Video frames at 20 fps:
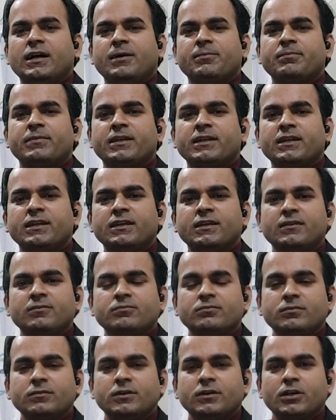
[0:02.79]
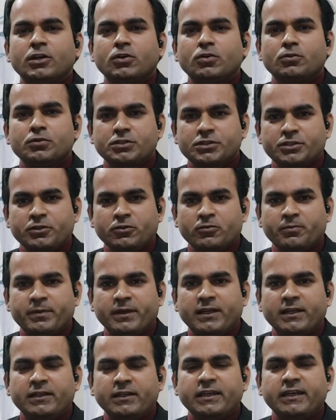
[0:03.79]
हमने कुछ दिनों
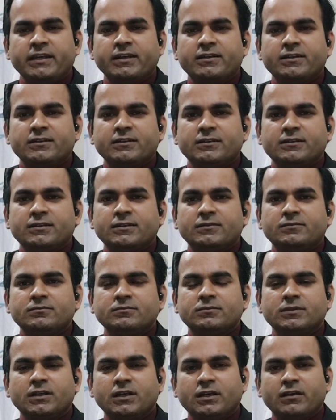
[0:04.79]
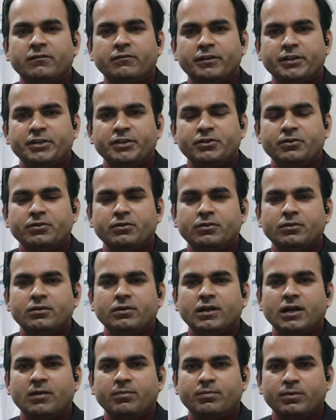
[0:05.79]
पहले एक वीडियो
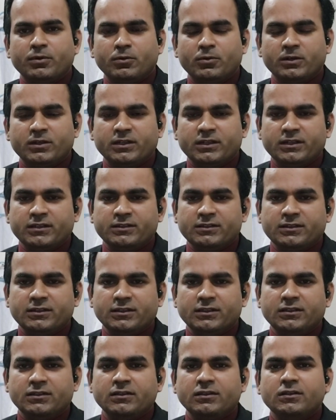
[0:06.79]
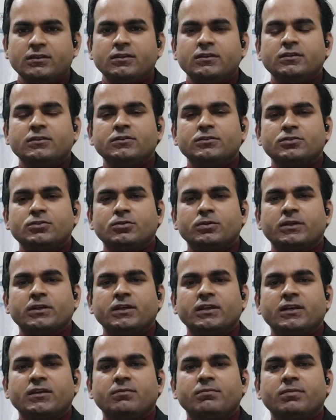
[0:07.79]
अपलोड की थी जो
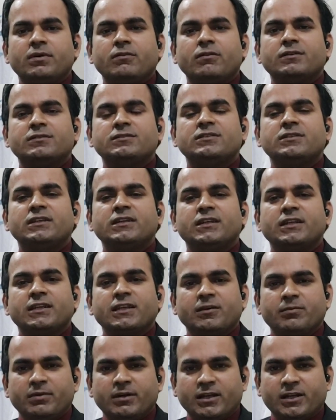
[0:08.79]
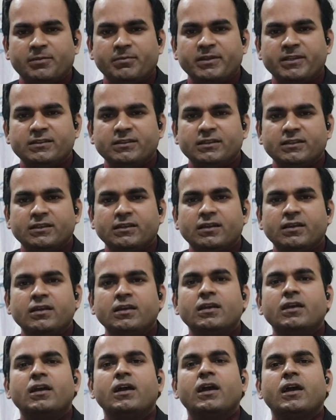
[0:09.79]
कि बवासीर के बारे में थी
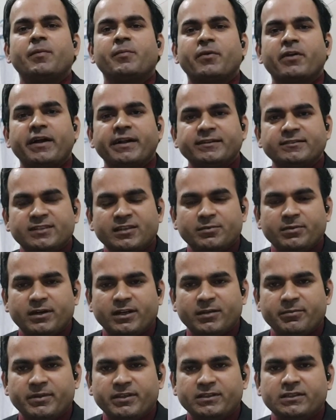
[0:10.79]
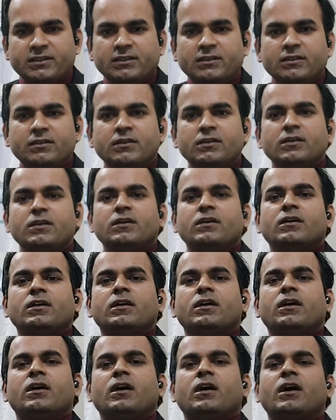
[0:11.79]
हेमराइड्स के बारे में थी
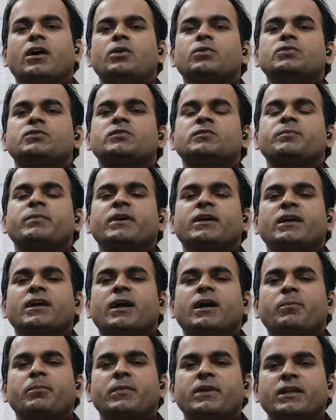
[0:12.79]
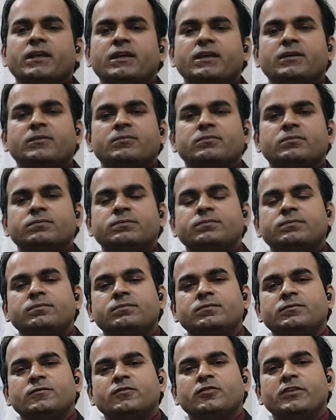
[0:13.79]
उसमें हमने
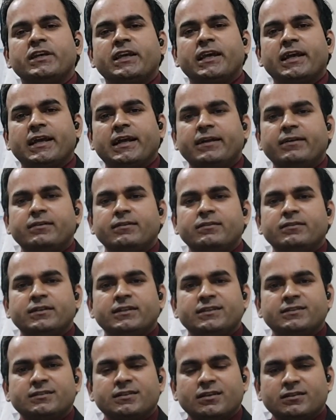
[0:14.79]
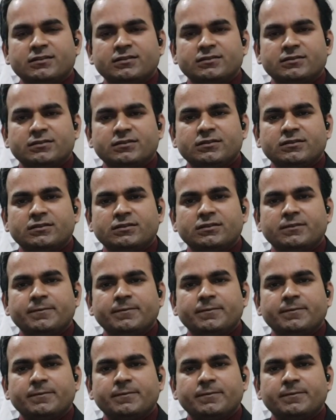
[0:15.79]
वी हैड डिस्कस्ड